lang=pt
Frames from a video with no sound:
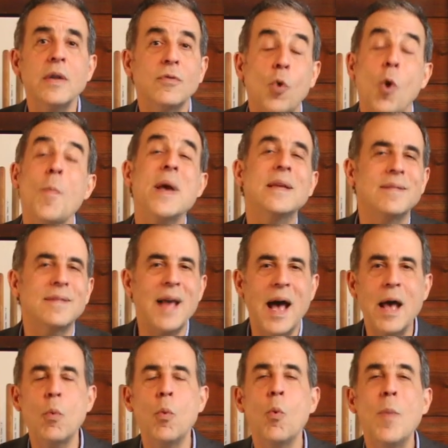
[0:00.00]
eles
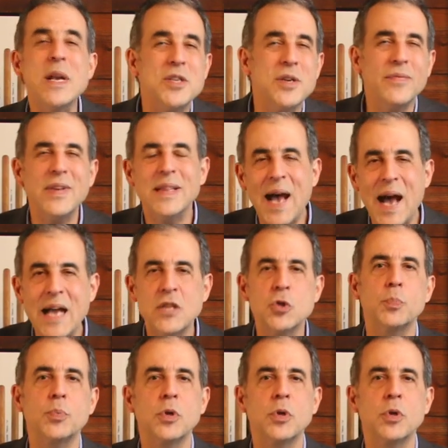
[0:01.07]
começaram uma atividade de